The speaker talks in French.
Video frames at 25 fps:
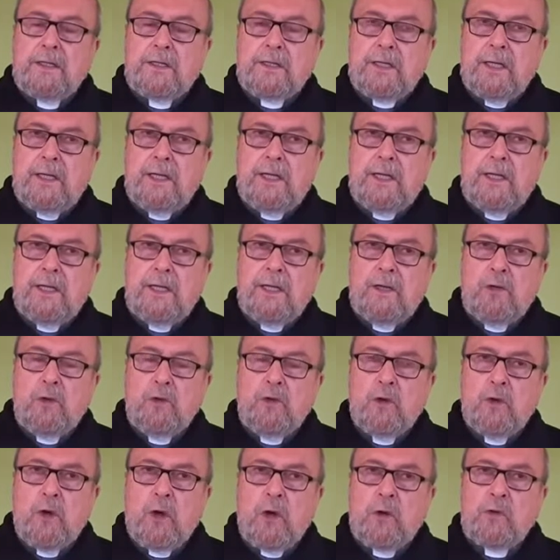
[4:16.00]
si
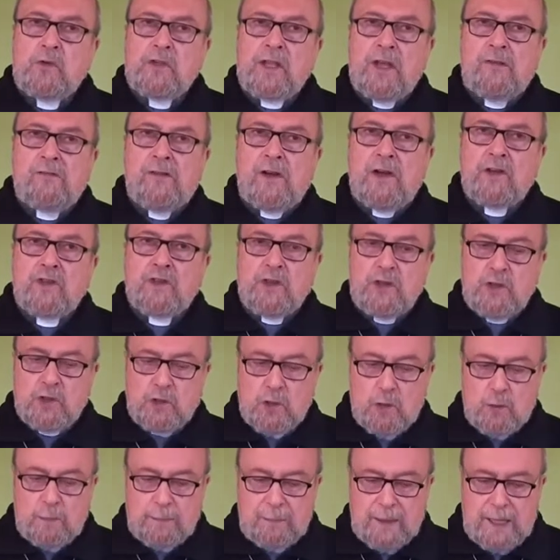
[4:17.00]
nous ne nous
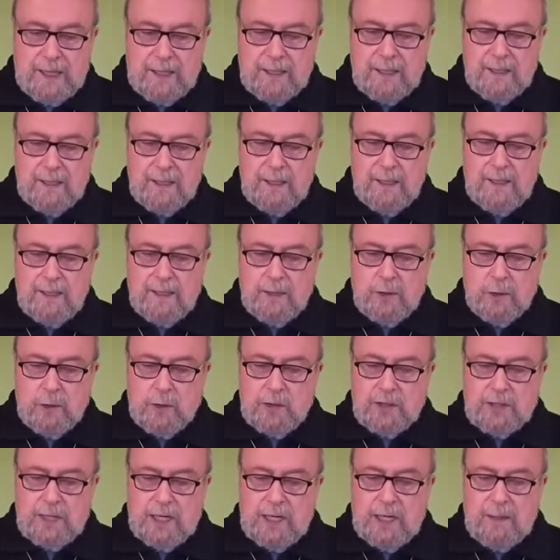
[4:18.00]
affranchissons pas
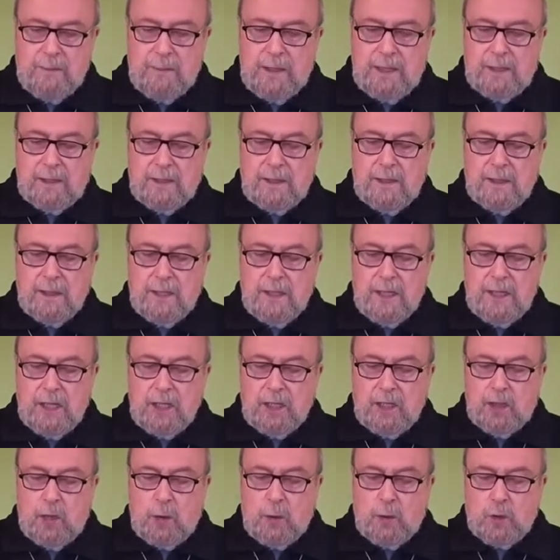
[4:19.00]
de ces limites
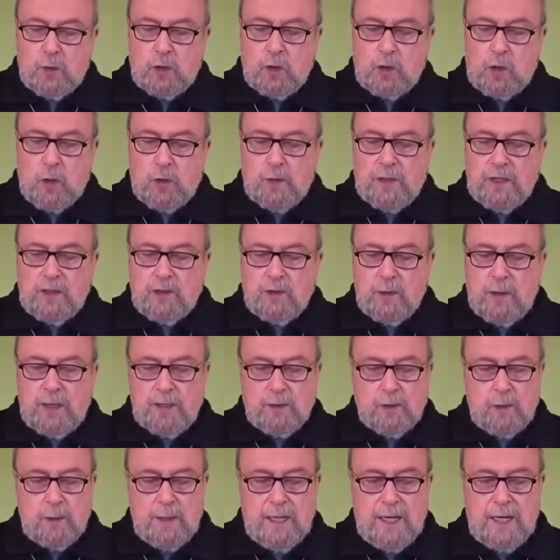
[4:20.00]
dans notre condition
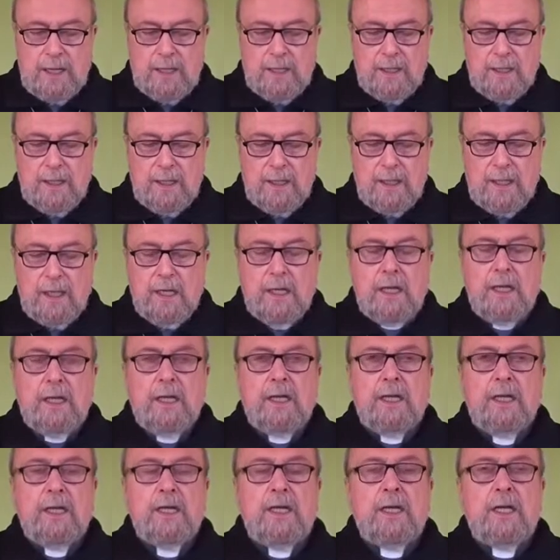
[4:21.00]
actuelle,
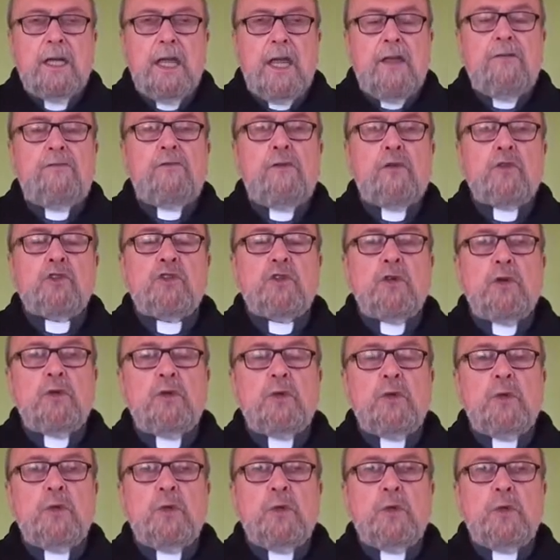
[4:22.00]

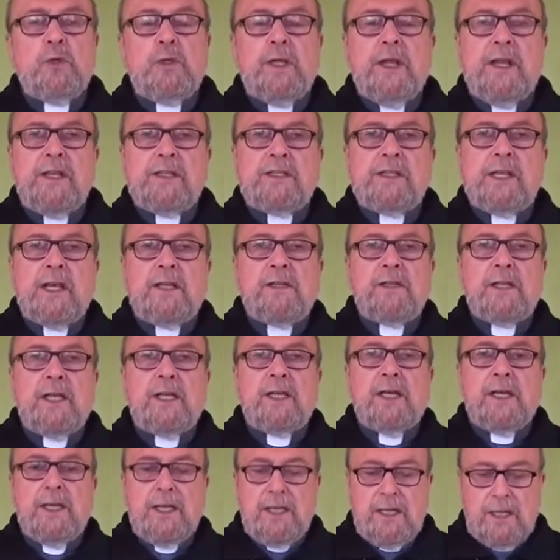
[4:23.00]
efforçons-nous de les
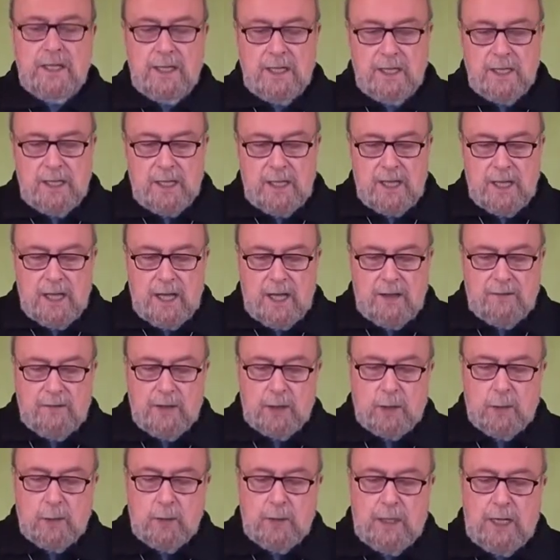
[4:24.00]
intégrer
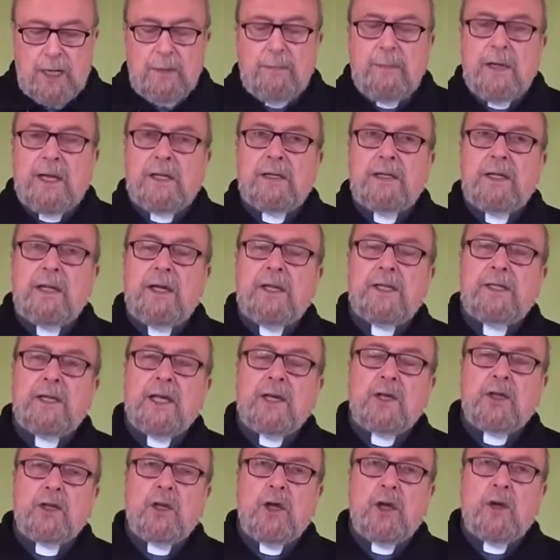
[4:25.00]
avec une liberté
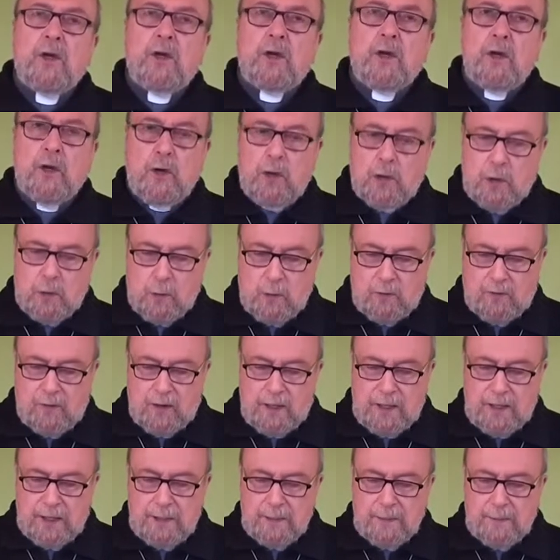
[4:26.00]
intérieure
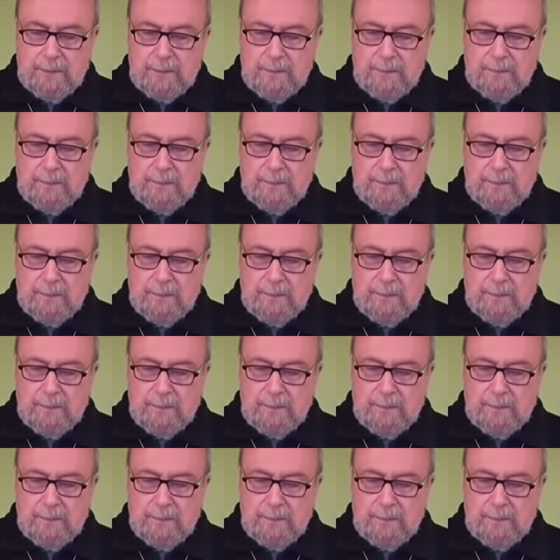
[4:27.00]
renouvelée.